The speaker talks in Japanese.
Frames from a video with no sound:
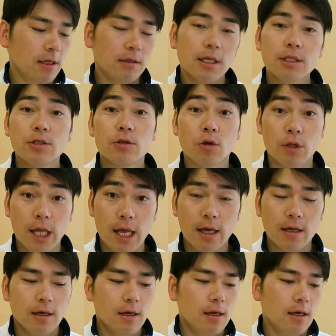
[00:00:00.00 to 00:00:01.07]
ですの
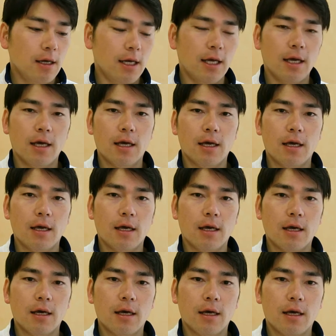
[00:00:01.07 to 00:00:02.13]
で、
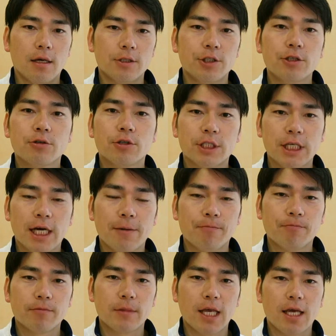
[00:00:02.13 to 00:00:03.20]
えー、19時半、
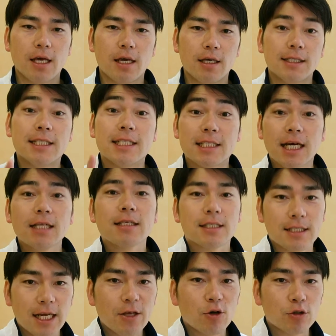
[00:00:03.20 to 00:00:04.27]
えー、7時半で
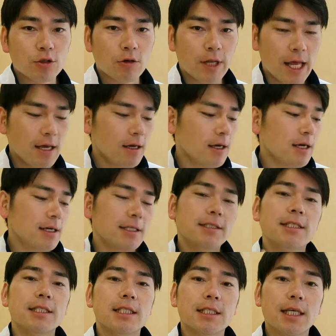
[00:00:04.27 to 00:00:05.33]
すね夜のね7
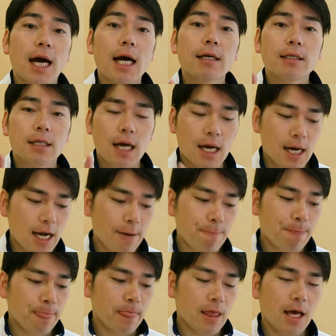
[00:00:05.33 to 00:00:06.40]
時半か
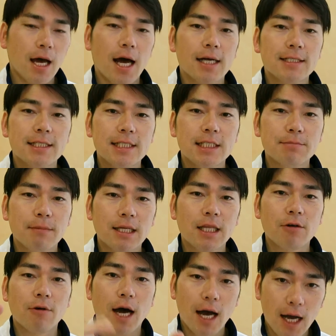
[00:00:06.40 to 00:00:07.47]
ら8時ま
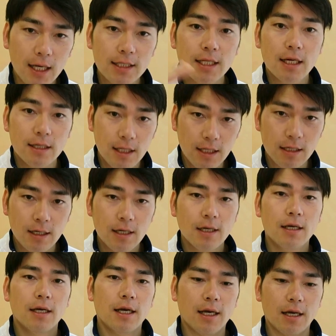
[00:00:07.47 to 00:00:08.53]
での間に、
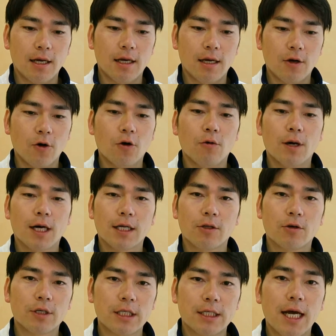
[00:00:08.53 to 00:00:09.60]
えー、本若
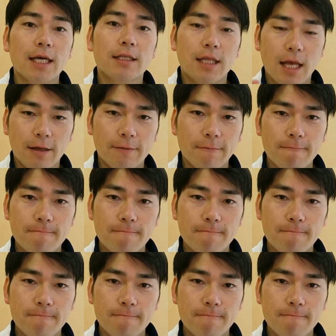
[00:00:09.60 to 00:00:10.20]
堂に来店